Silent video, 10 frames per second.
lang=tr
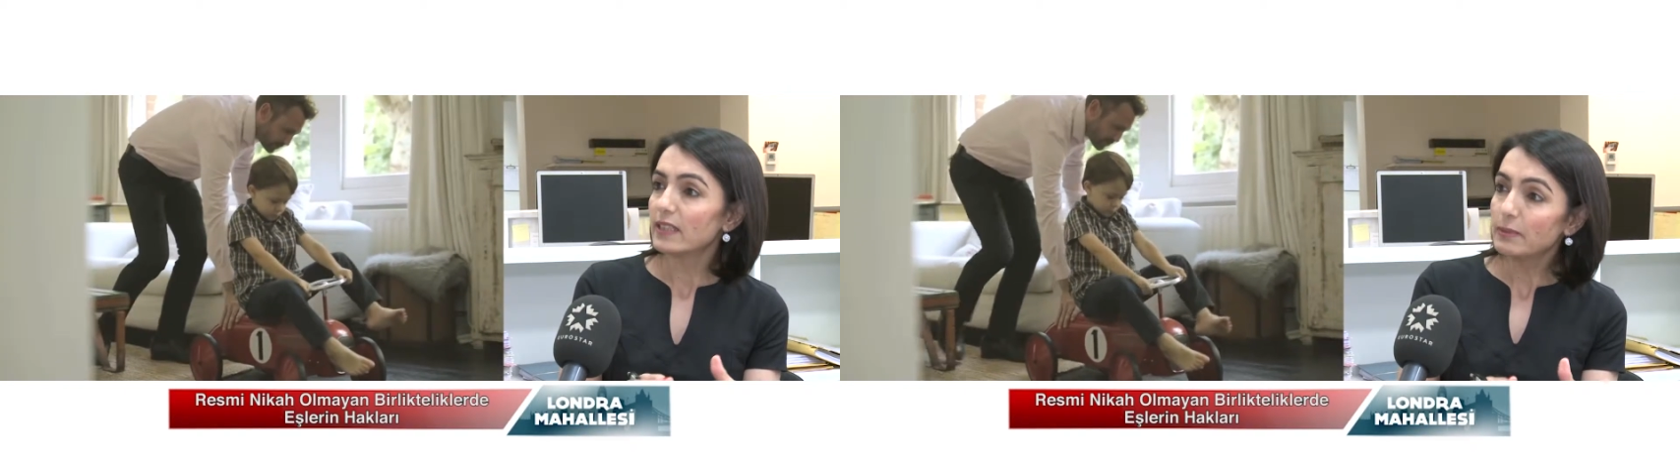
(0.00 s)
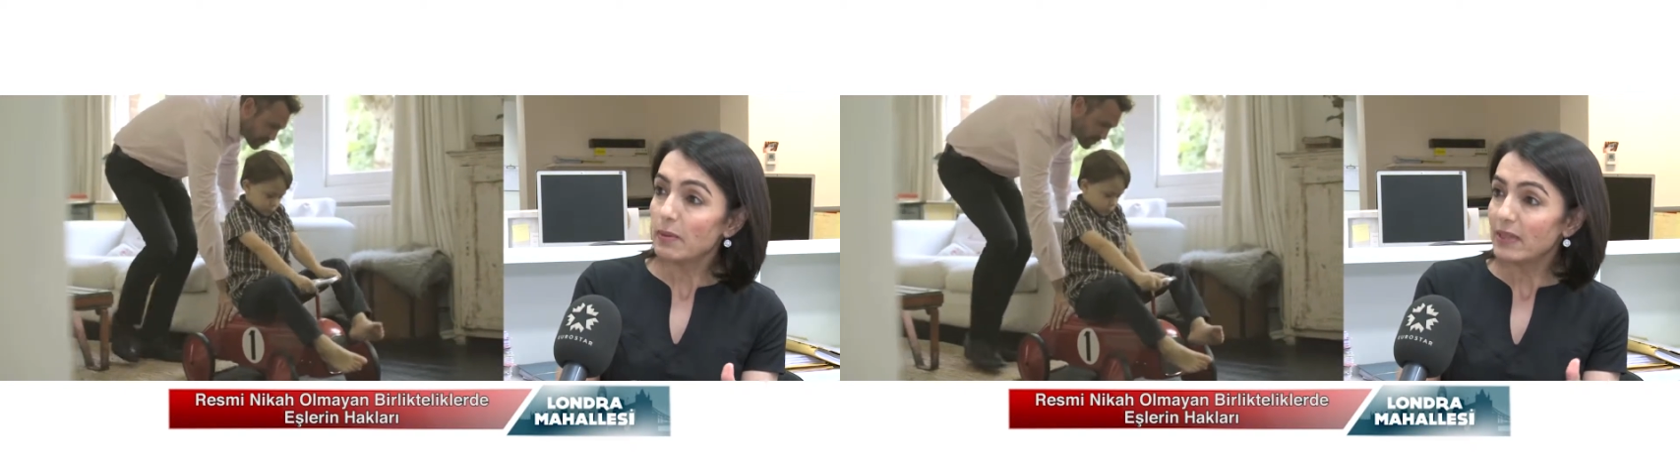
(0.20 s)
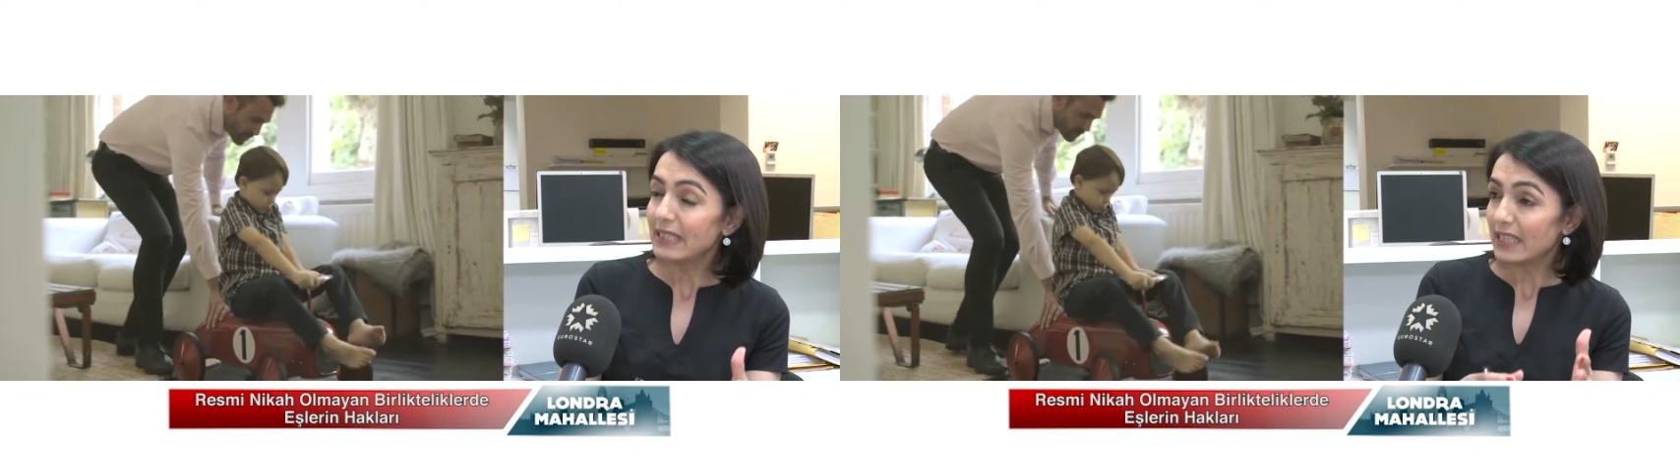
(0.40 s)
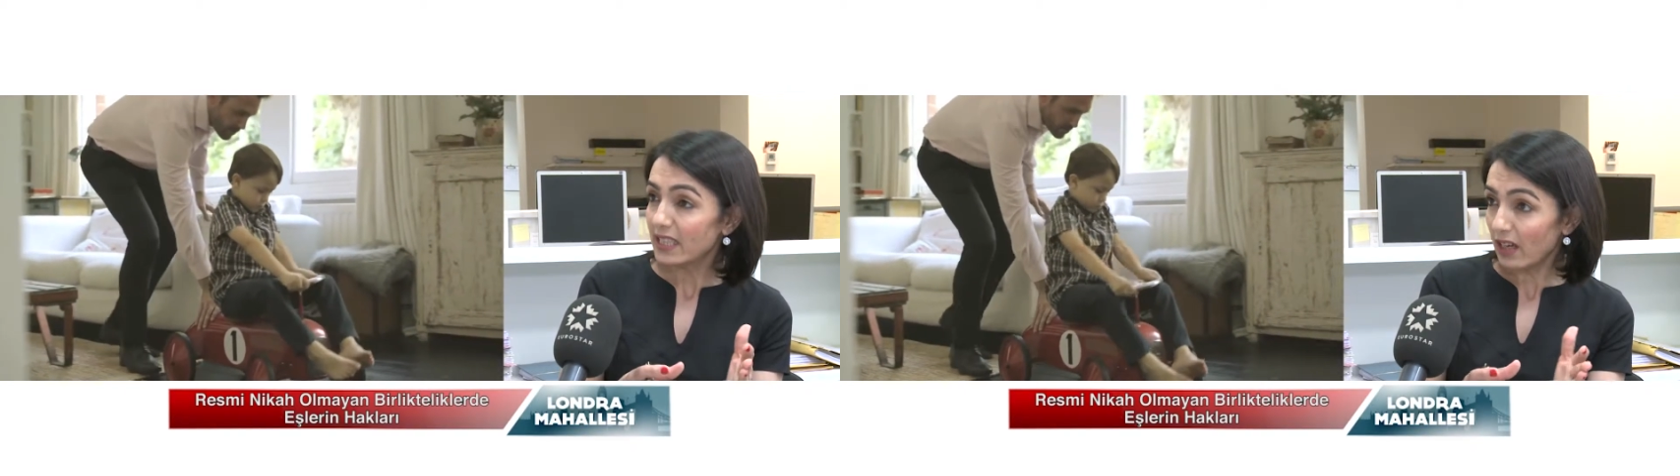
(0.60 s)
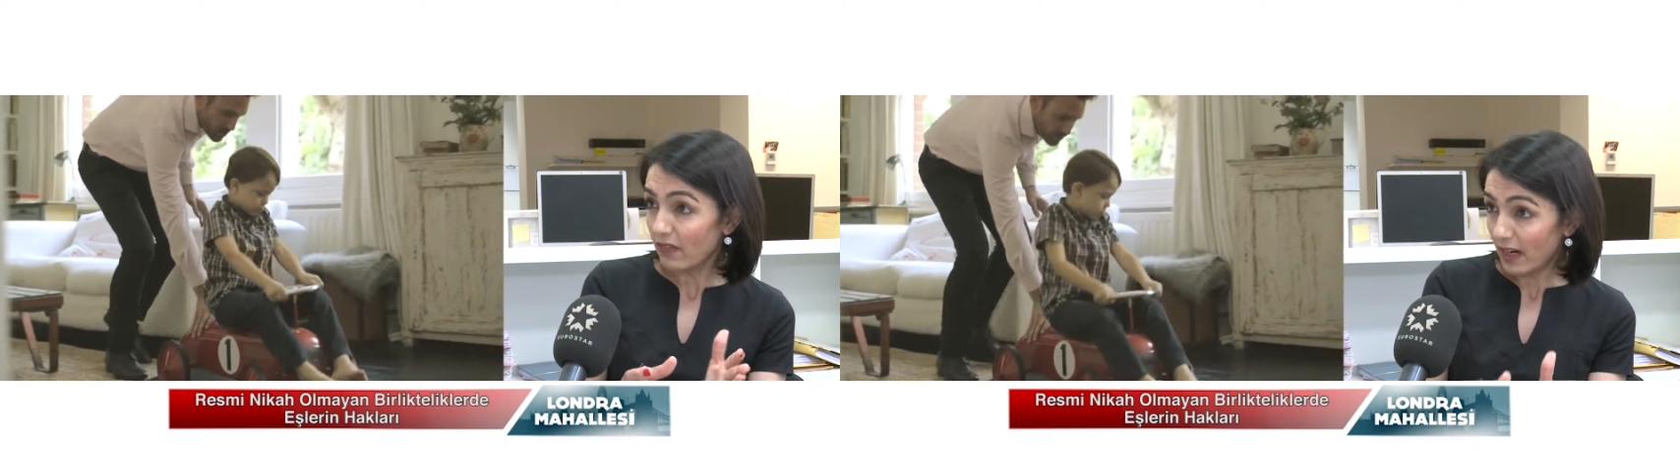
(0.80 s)
resmi bir
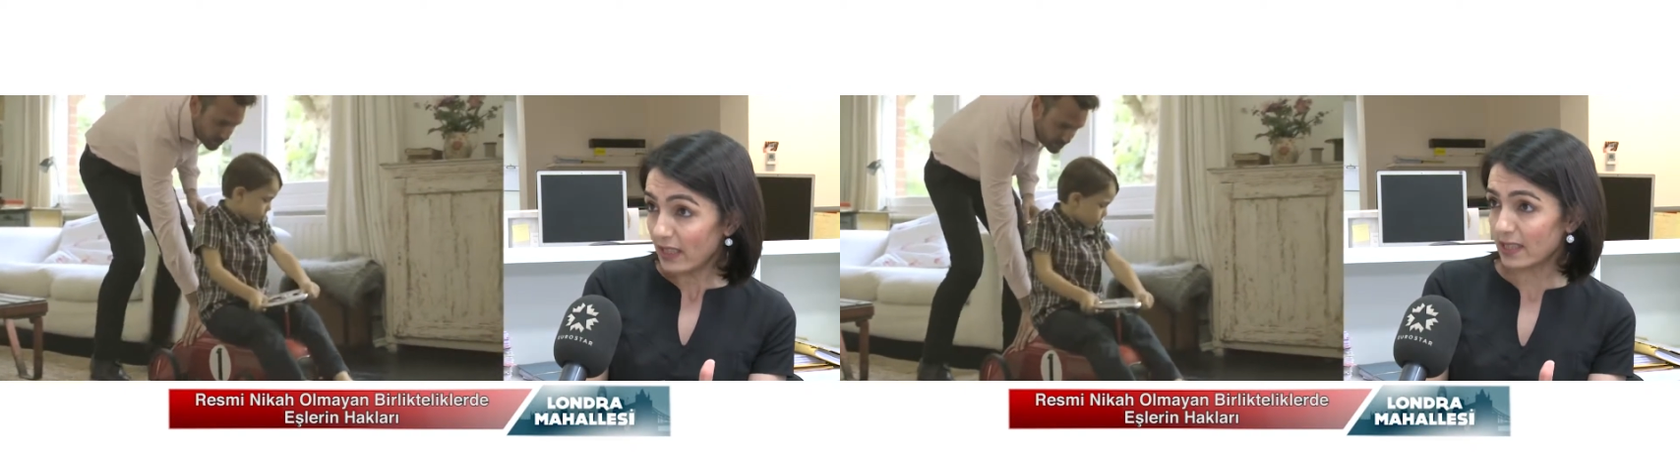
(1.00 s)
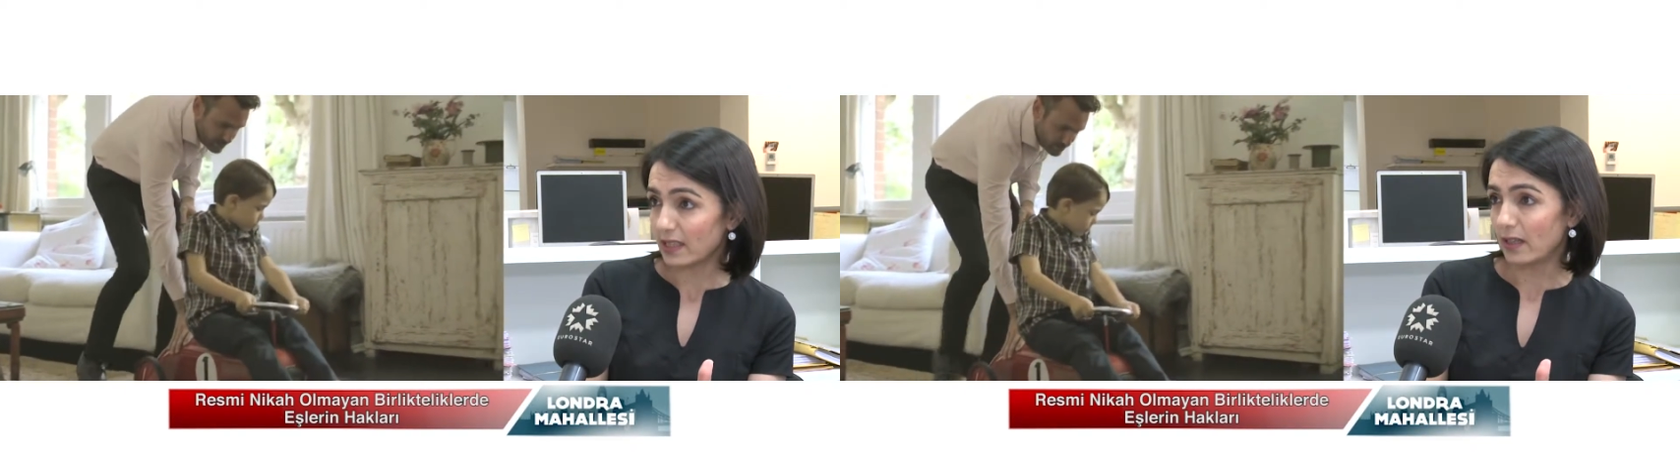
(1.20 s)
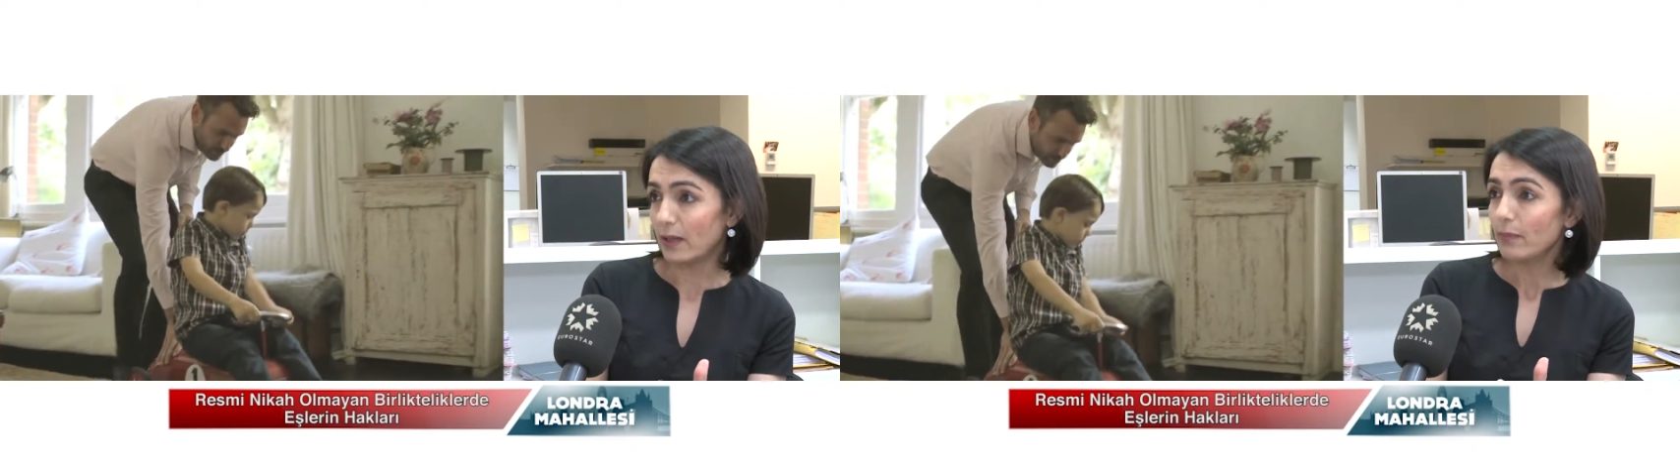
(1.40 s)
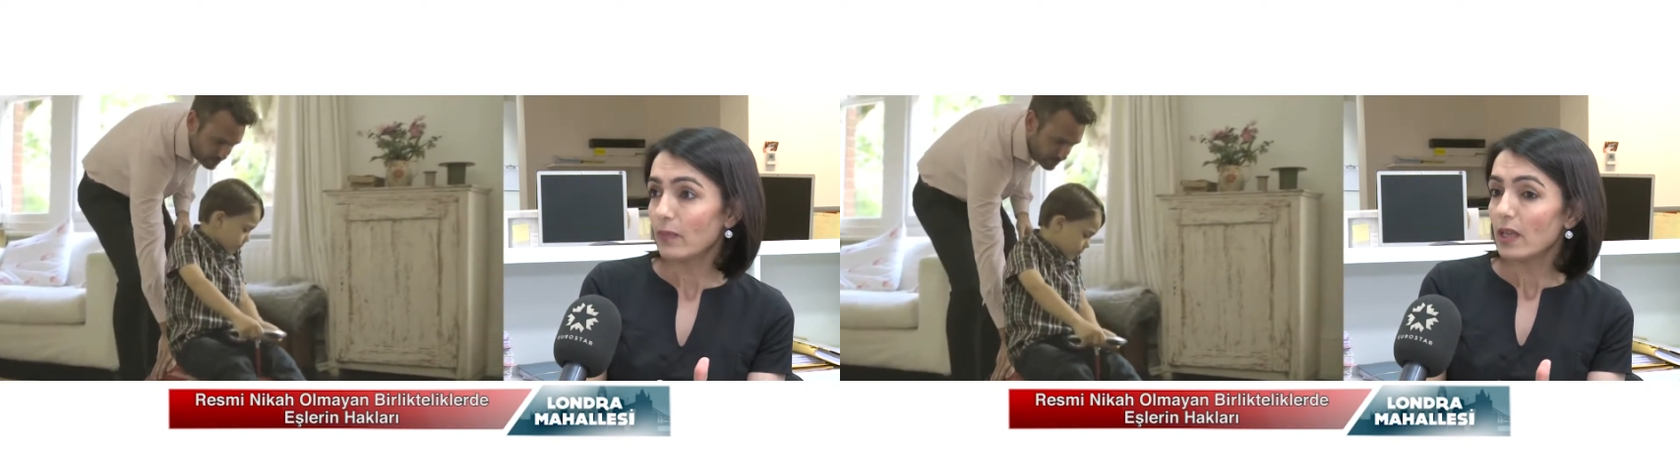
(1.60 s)
nikah varsa